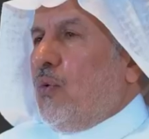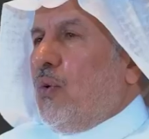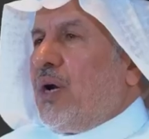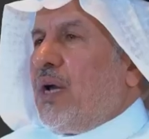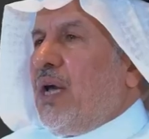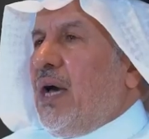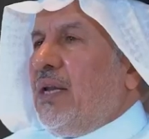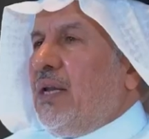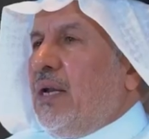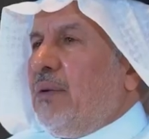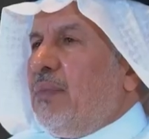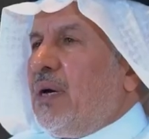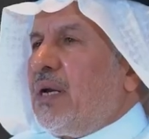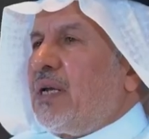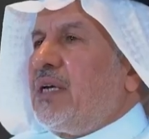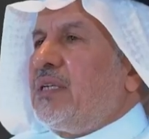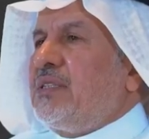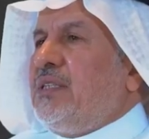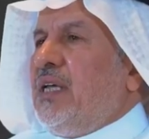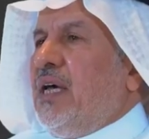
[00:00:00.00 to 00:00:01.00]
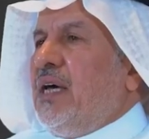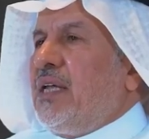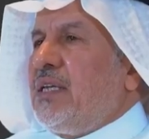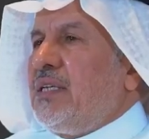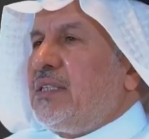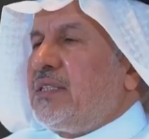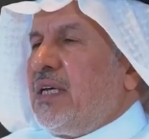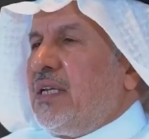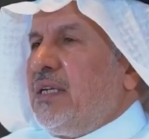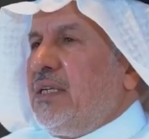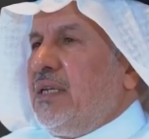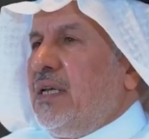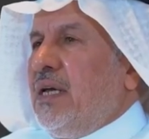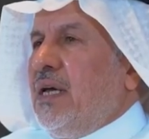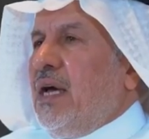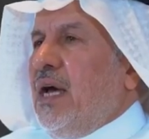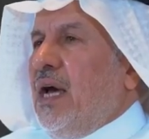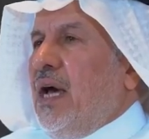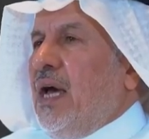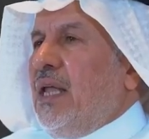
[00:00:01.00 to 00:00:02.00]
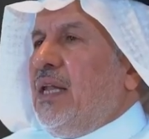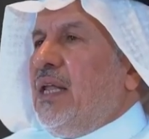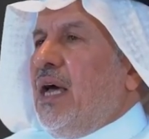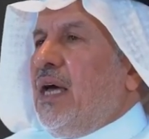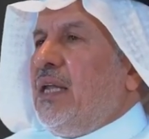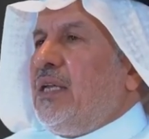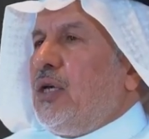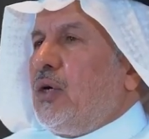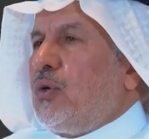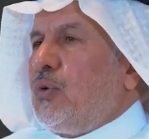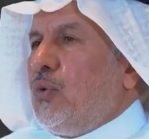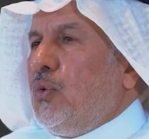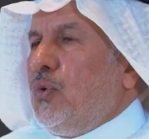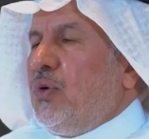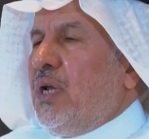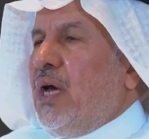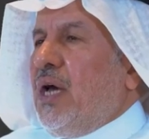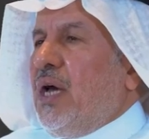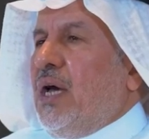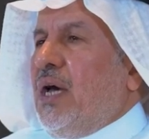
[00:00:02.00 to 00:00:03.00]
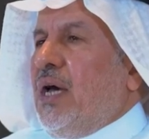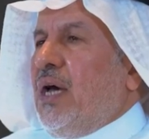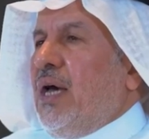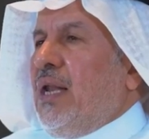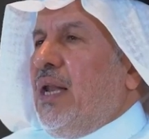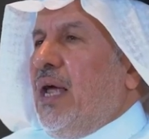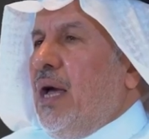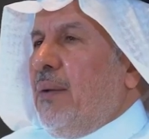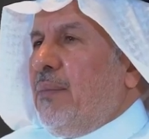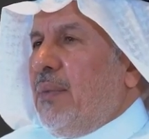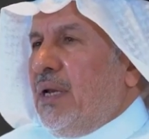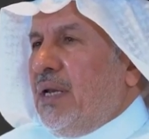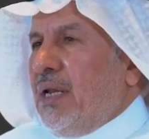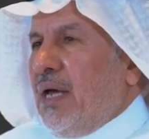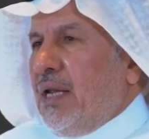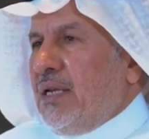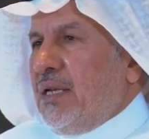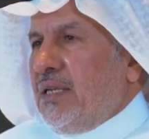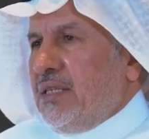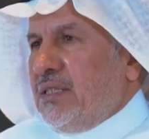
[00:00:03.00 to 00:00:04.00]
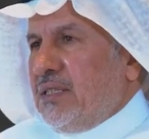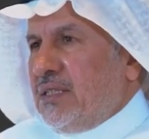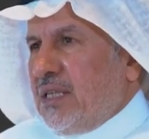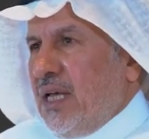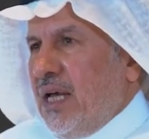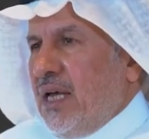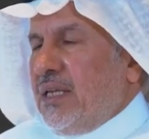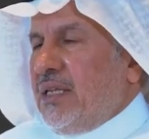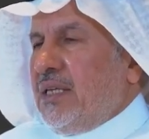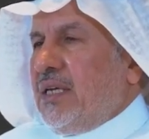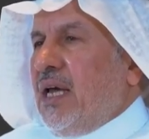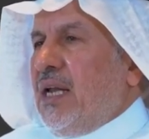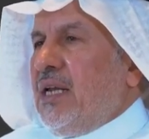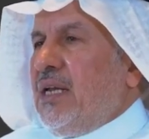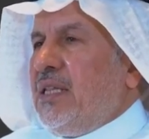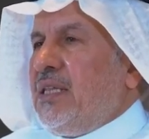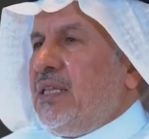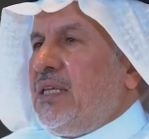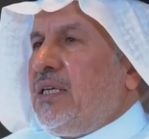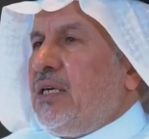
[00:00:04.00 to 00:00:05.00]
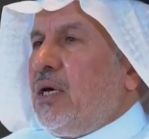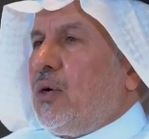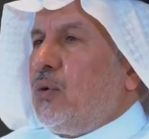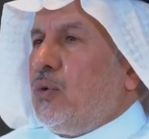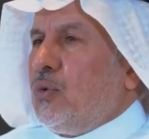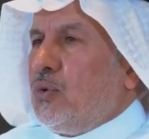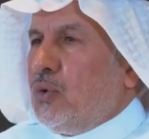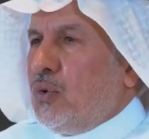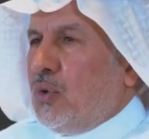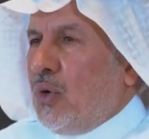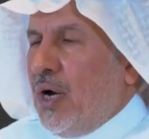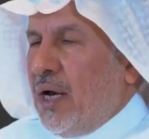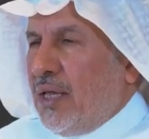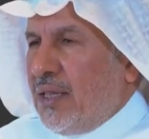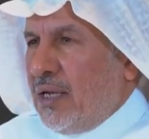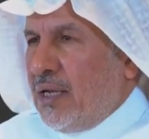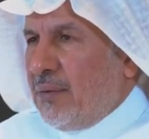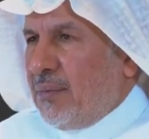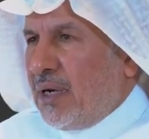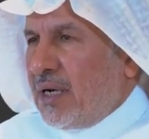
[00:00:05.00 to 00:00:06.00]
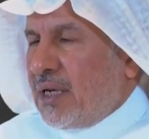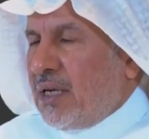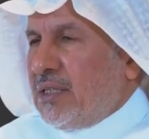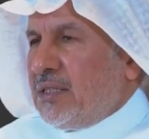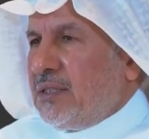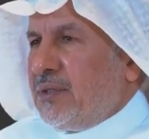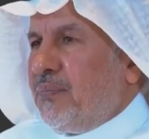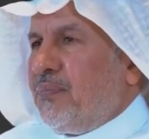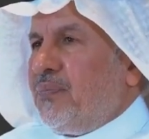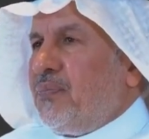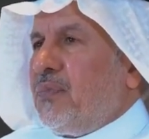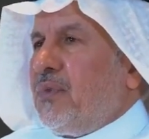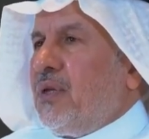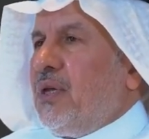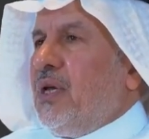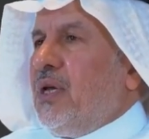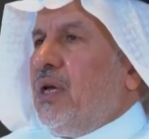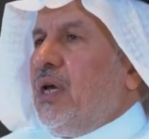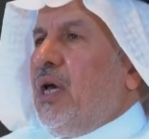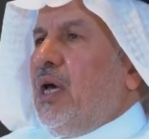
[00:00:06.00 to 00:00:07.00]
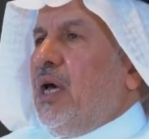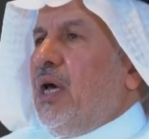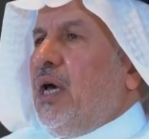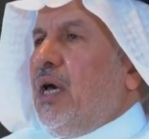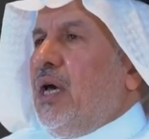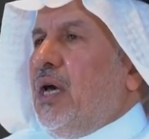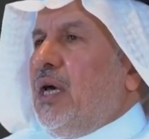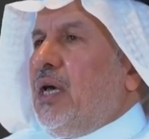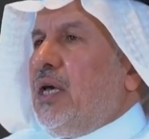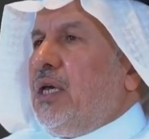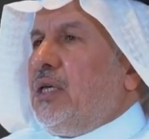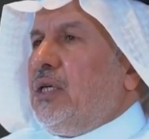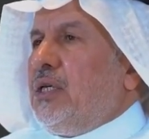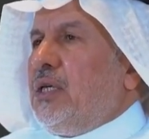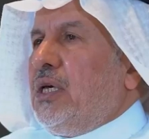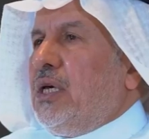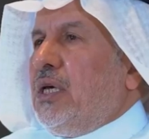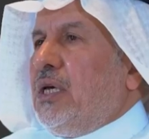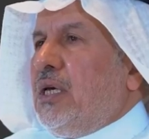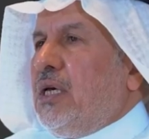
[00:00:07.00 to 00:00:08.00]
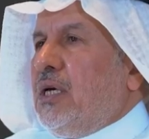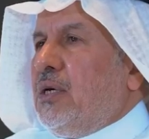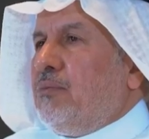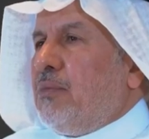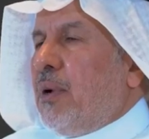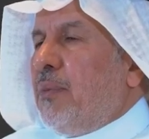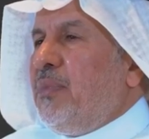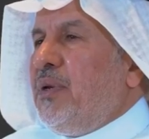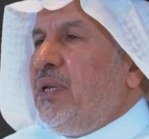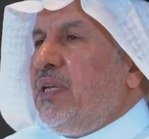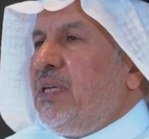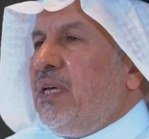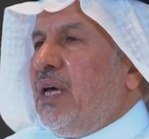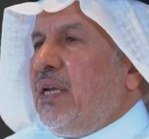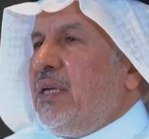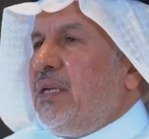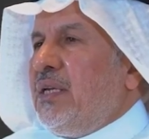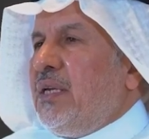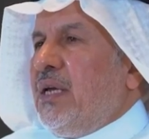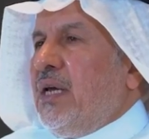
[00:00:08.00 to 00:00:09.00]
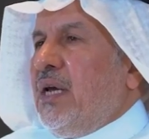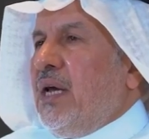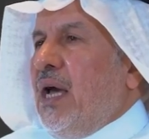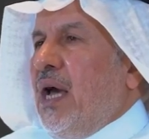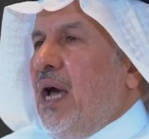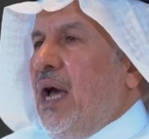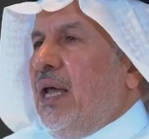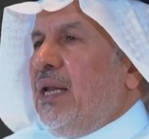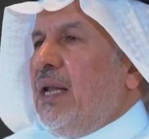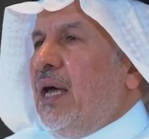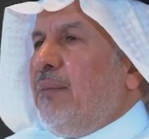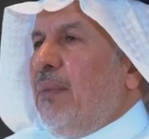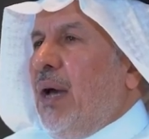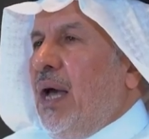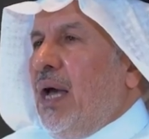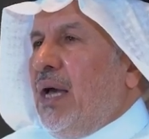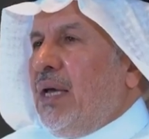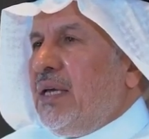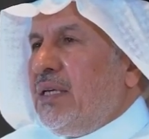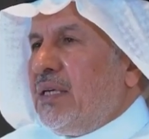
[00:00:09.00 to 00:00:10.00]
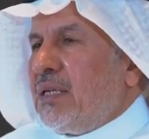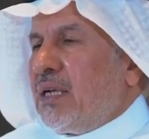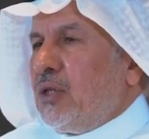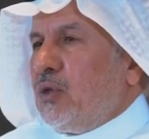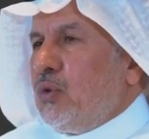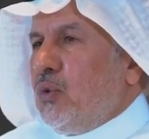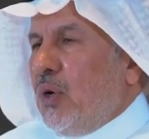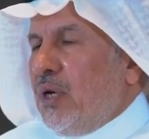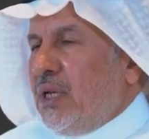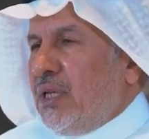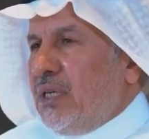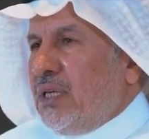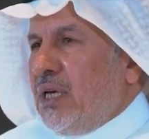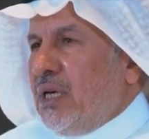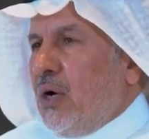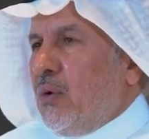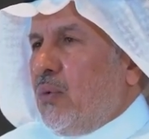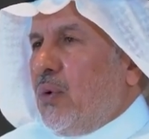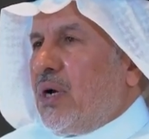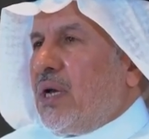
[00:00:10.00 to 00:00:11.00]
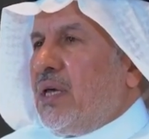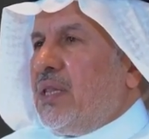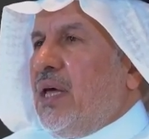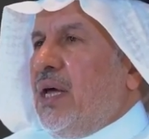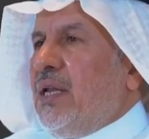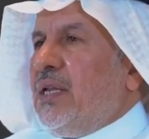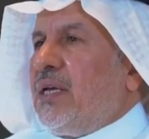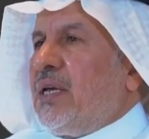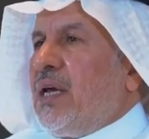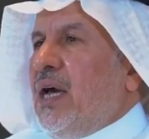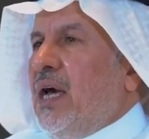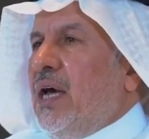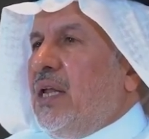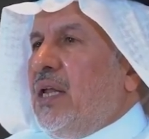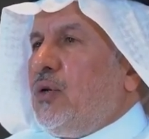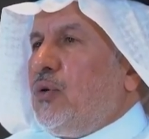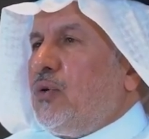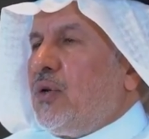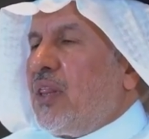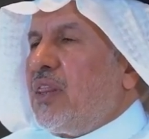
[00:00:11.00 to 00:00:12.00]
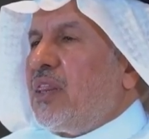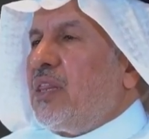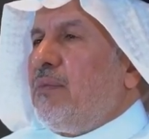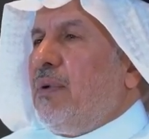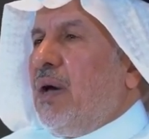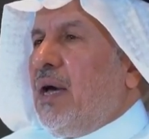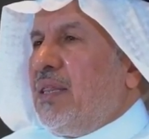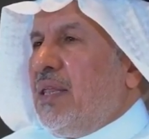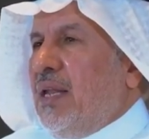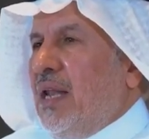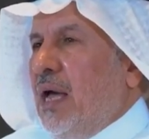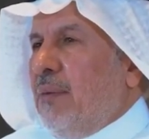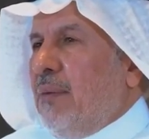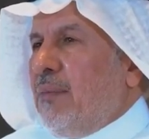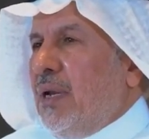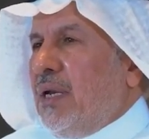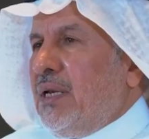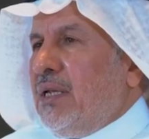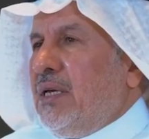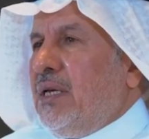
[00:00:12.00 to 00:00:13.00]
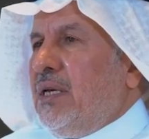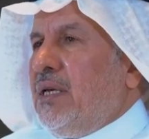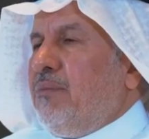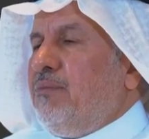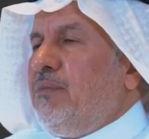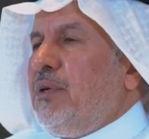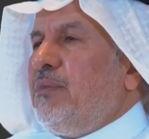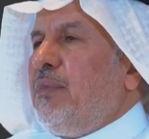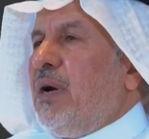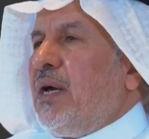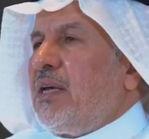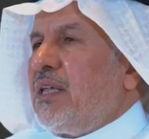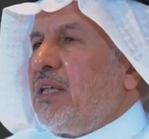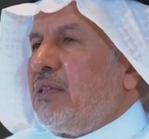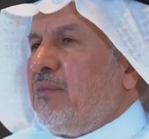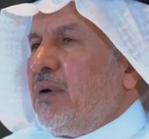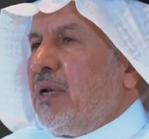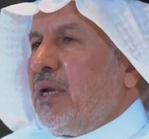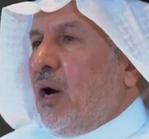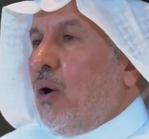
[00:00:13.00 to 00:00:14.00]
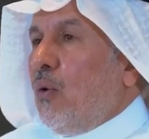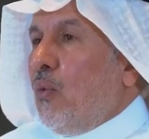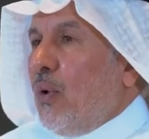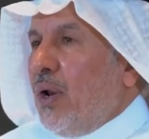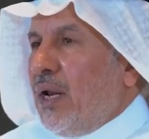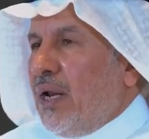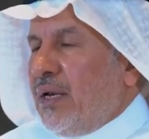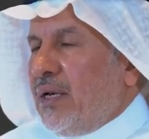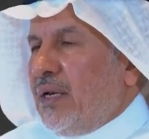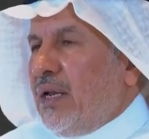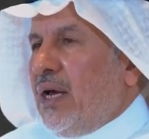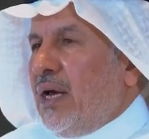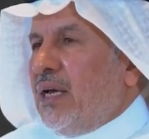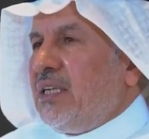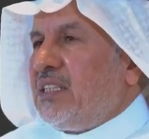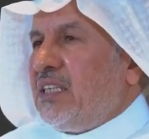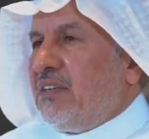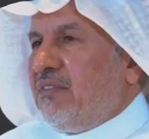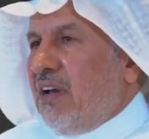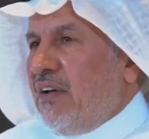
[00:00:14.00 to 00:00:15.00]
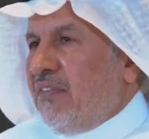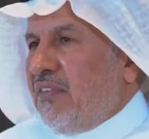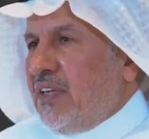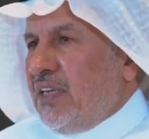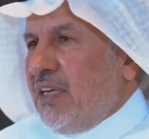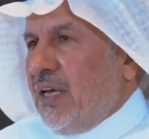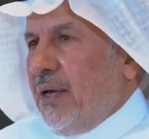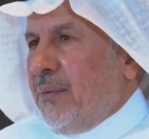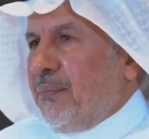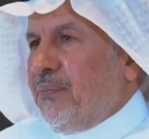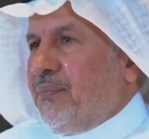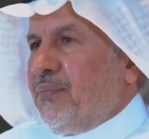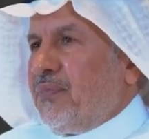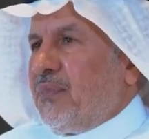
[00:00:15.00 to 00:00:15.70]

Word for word: وكان المركز حريصا على ان يكون العمل الانساني الذي يقوده هذا المركز آه، مبنيا على معايير دوليه وكذلك ان ينظم هذا العمل بما يضمن اولا الشفافيه